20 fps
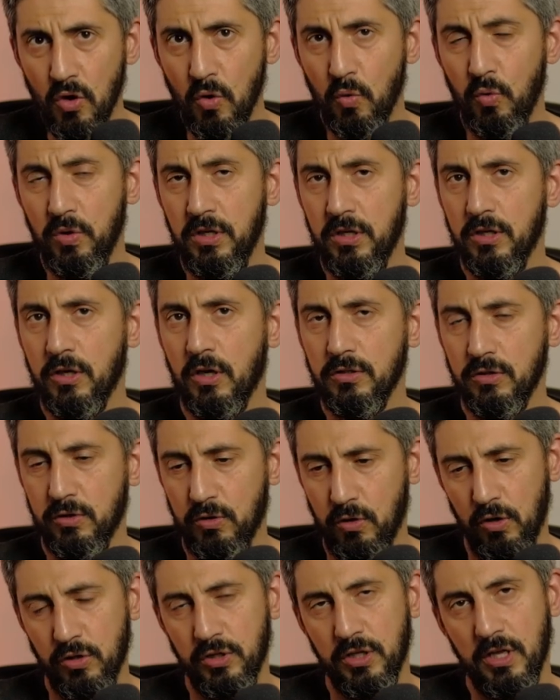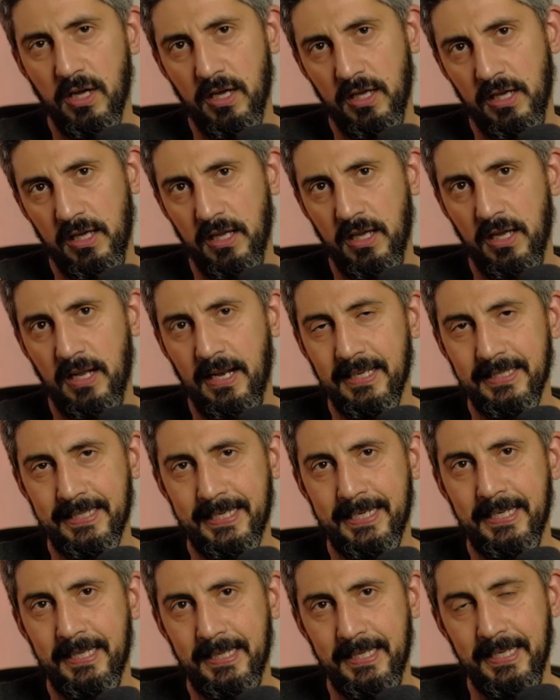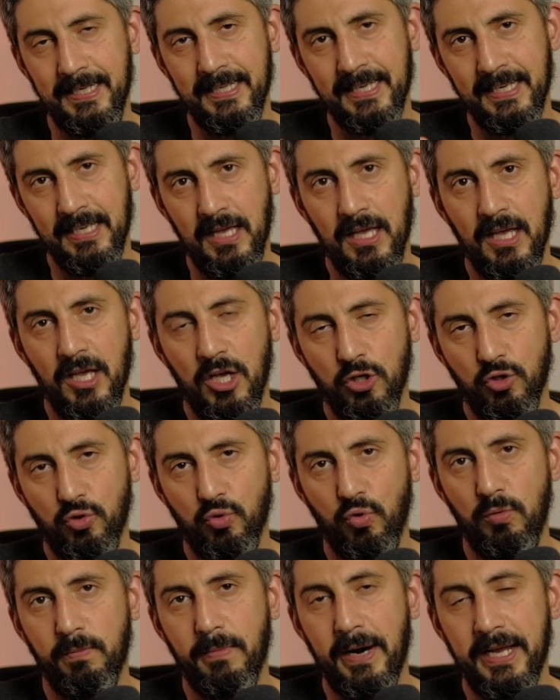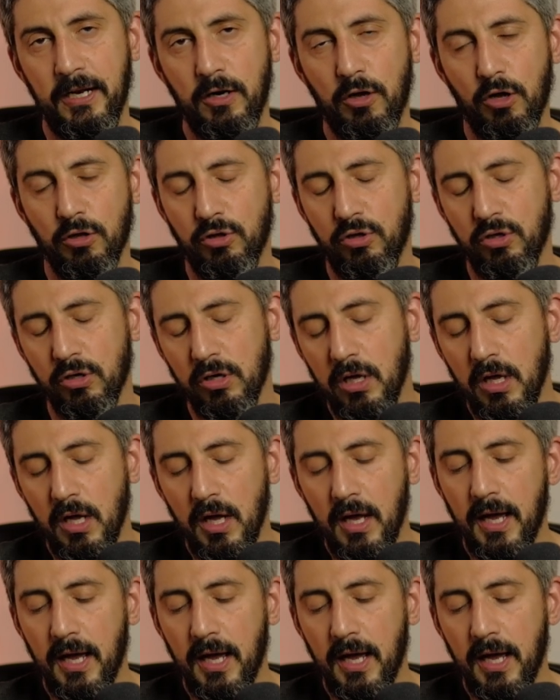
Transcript: quindi non con eh, le scrittine sul barilotto,